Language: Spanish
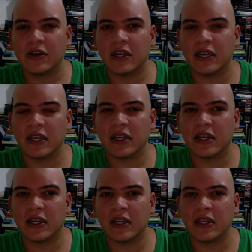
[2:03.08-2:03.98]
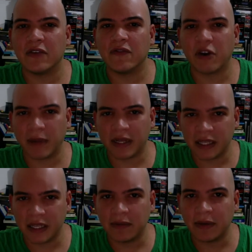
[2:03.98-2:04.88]
eh,
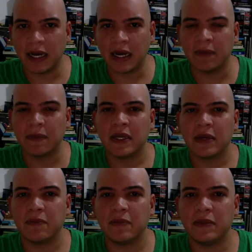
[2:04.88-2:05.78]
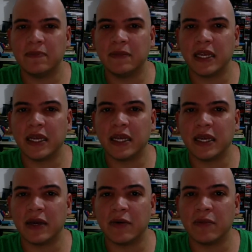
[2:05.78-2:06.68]
informativa, mm,
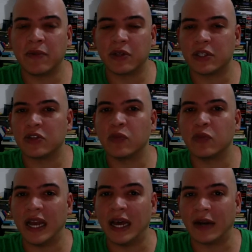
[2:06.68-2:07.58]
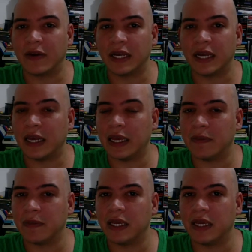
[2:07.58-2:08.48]
de un proceso muy largo
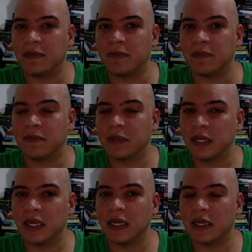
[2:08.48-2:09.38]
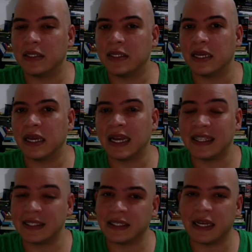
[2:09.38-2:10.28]
que en, eh,
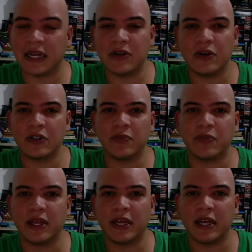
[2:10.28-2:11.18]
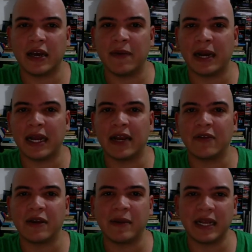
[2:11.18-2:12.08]
casi 100 años no se puede abarcar de
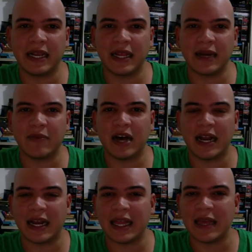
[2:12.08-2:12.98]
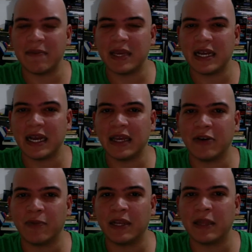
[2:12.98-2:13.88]
una manera, digamos, académica y
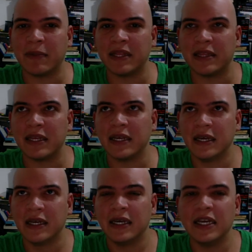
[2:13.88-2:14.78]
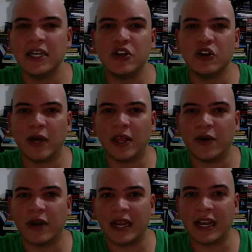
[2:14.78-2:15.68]
completamente
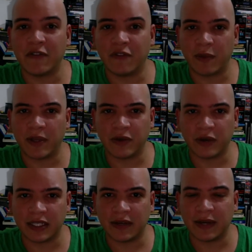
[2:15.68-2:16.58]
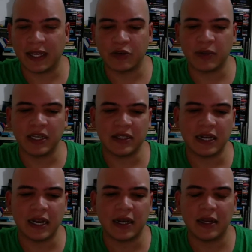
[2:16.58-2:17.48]
innovadora en la información que se vaya a
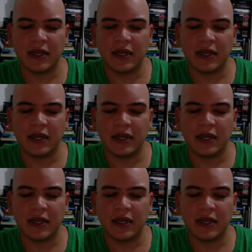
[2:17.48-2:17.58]
suministrar.